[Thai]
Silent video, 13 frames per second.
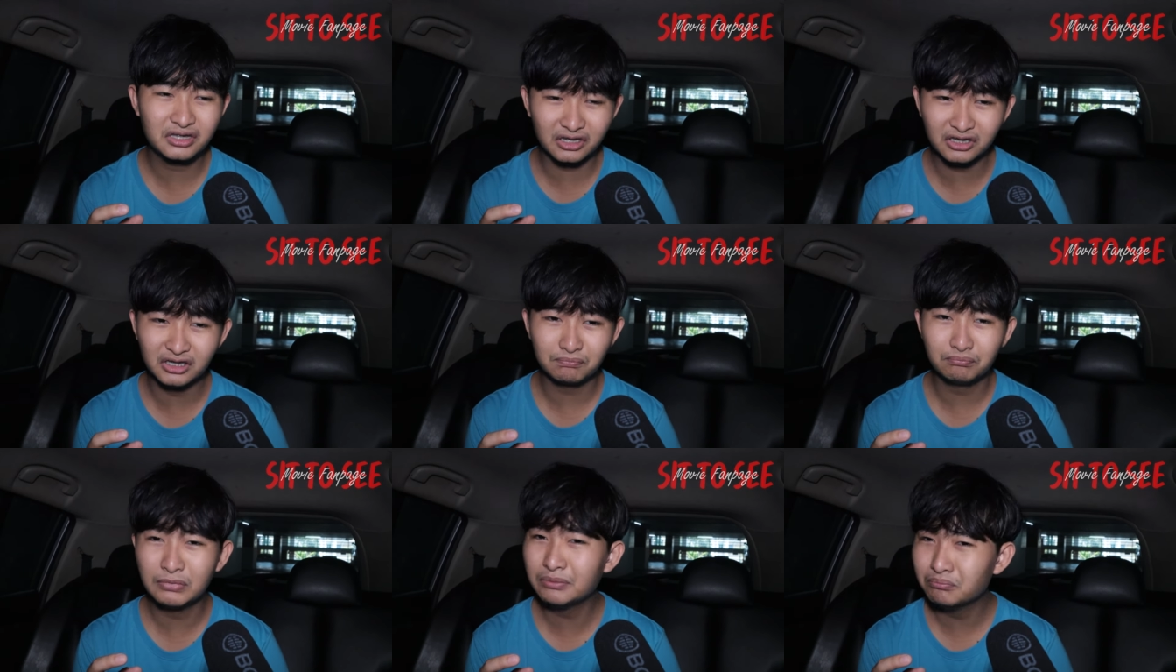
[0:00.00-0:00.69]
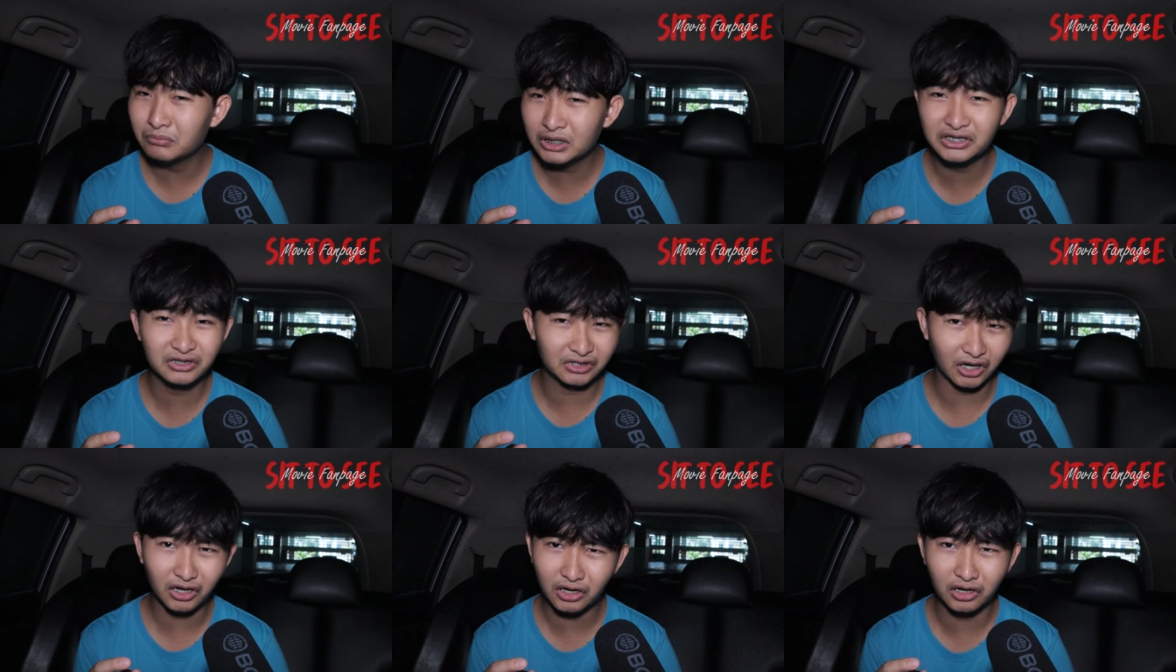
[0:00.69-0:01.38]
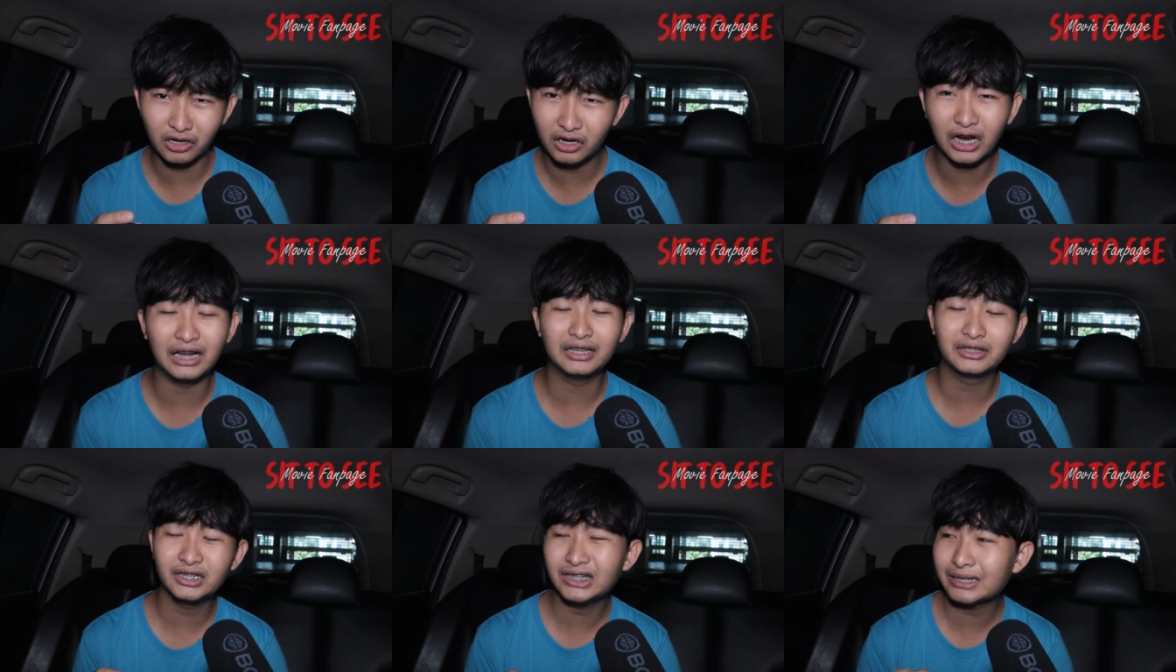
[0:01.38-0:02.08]
จืดๆมึนๆเออเออ
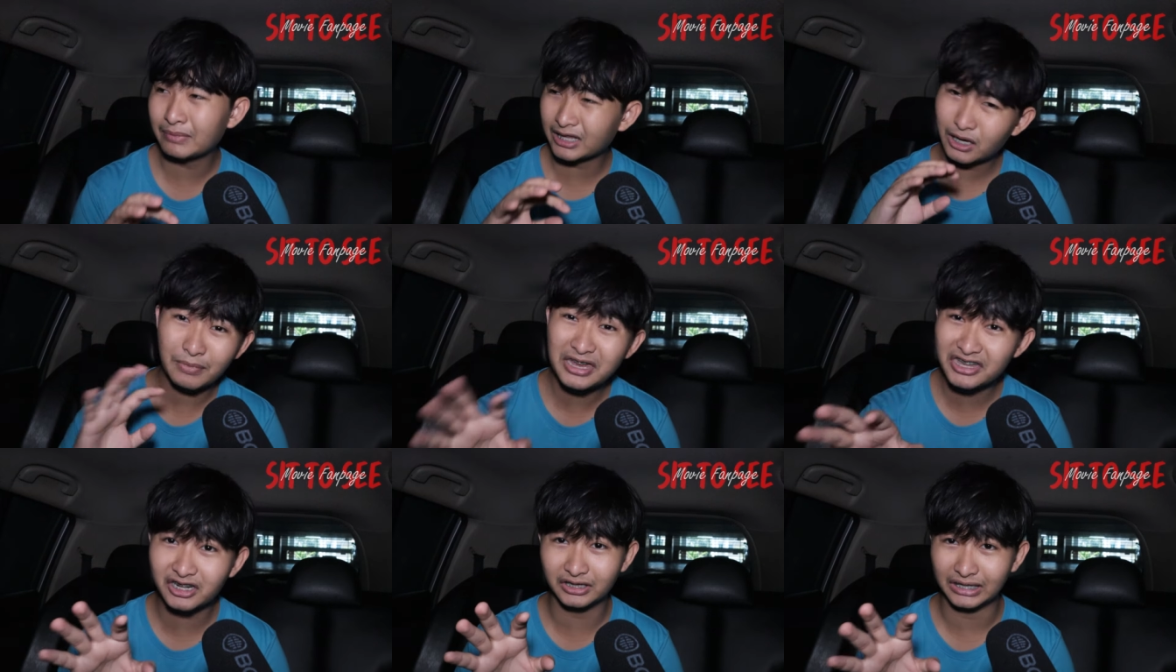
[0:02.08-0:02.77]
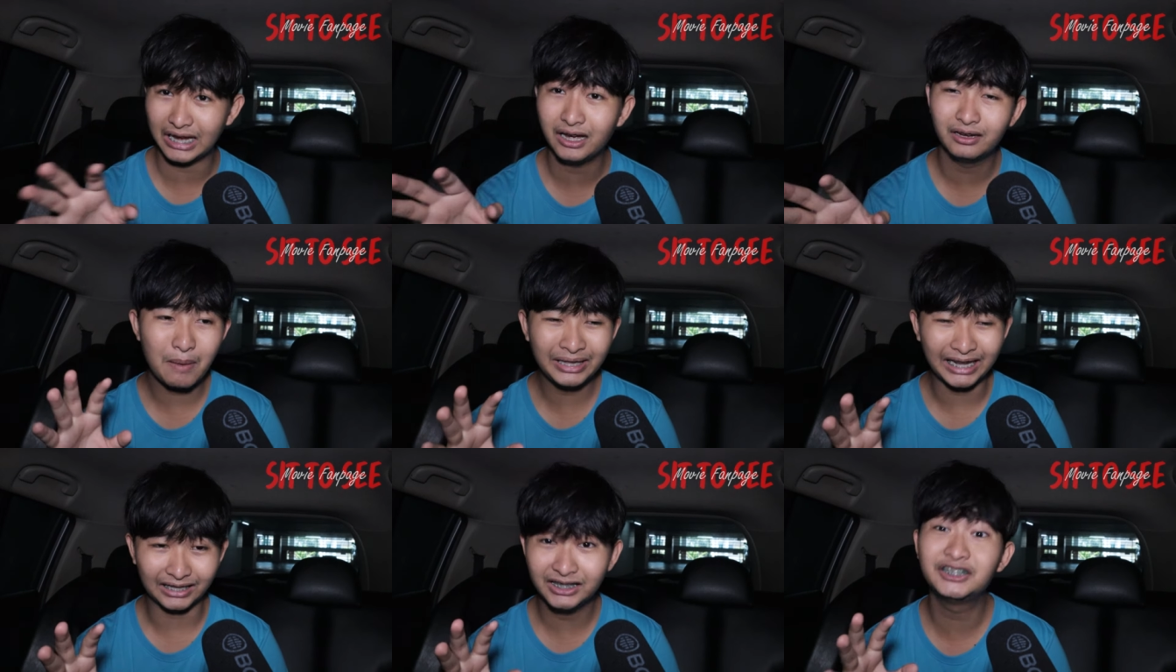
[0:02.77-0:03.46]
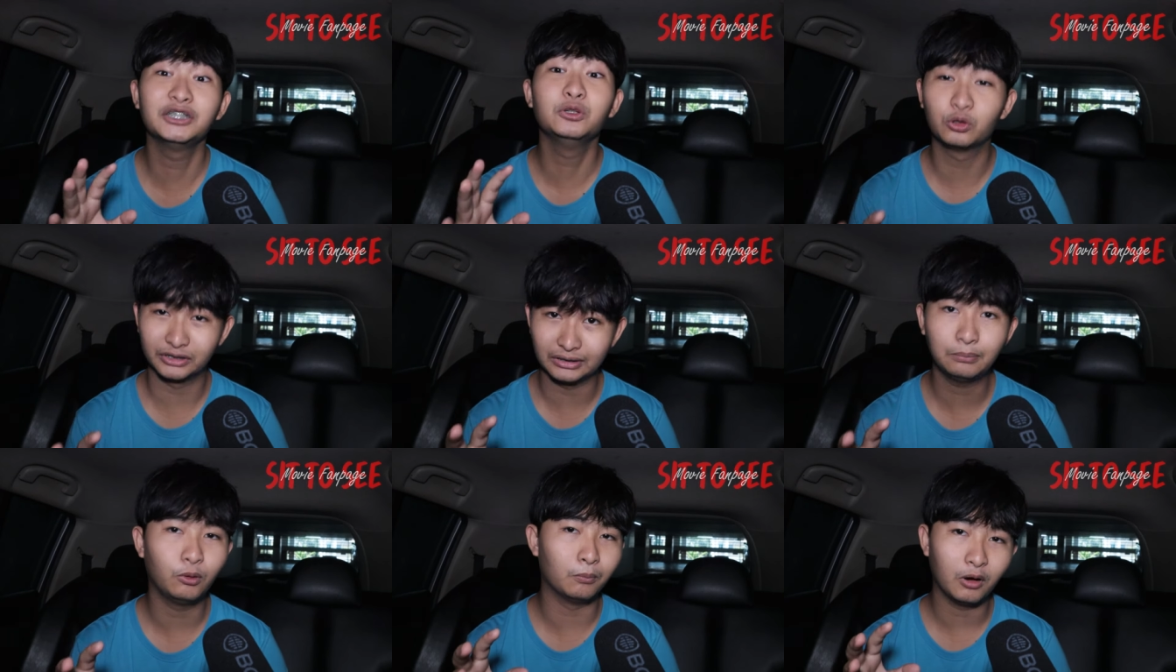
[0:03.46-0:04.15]
จริงๆ มันก็ไม่จืดนะมันเป็นหนังที่สนุกสำ
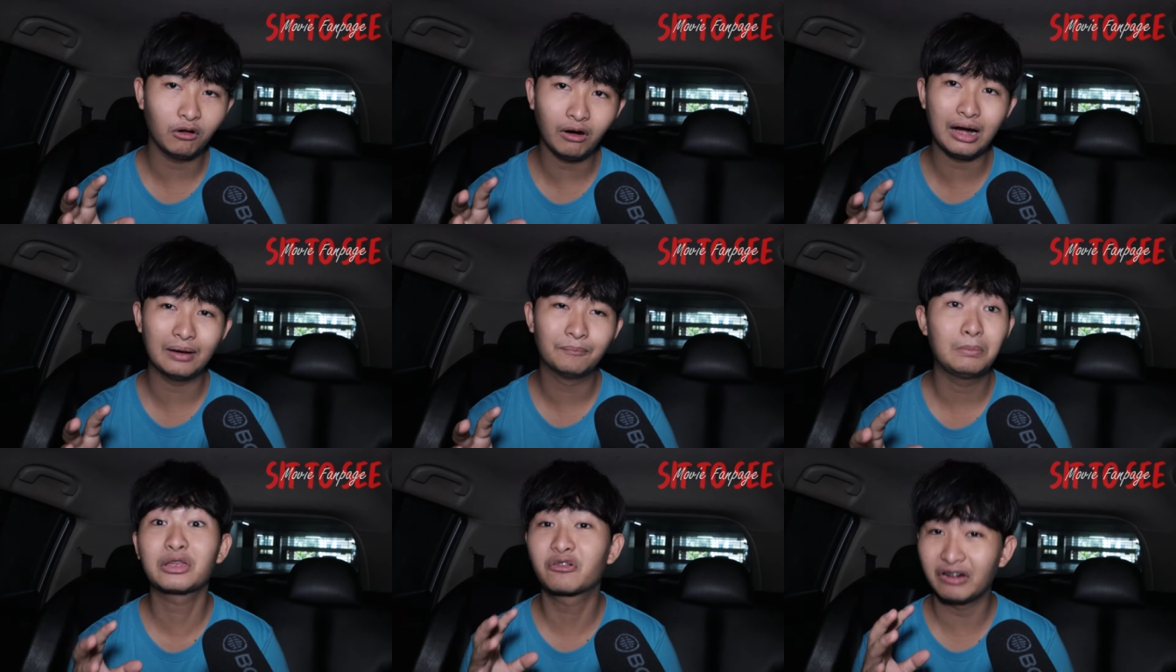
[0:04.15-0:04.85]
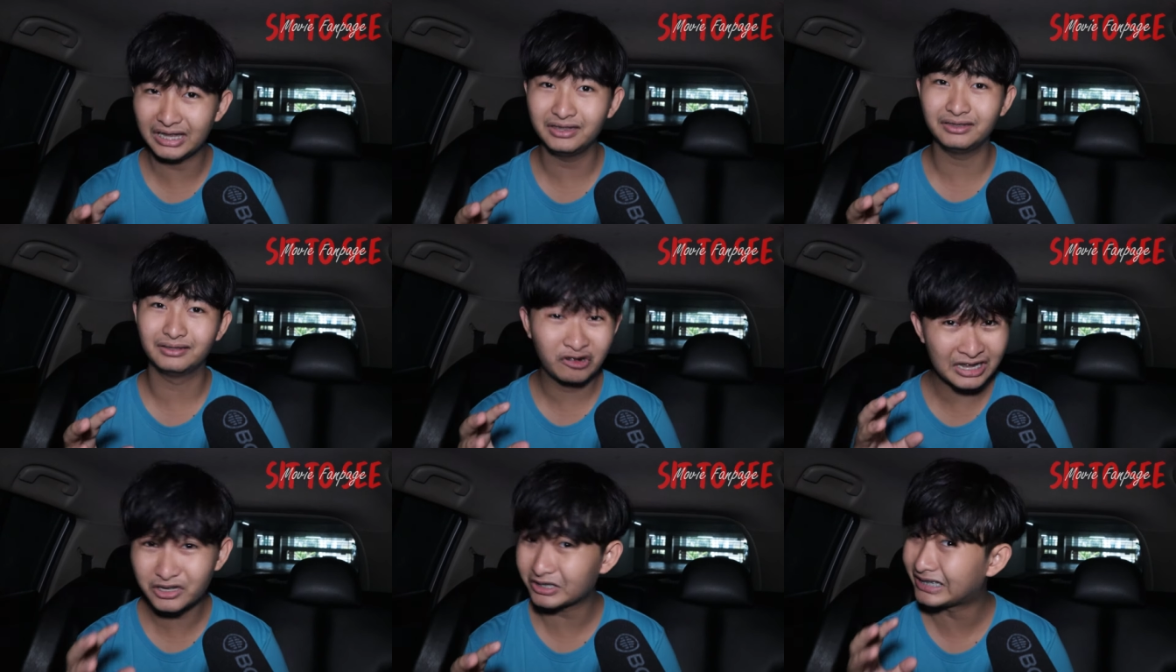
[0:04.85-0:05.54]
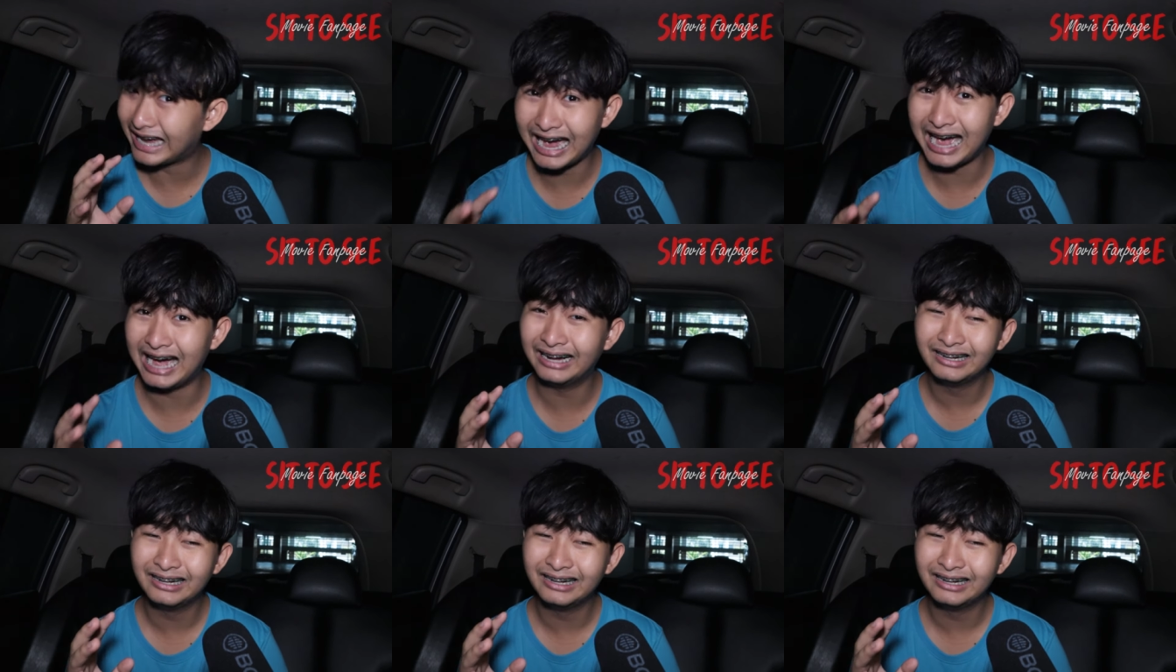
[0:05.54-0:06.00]
หรับผมเพราะว่ามันคริ้นคริ้นจนหา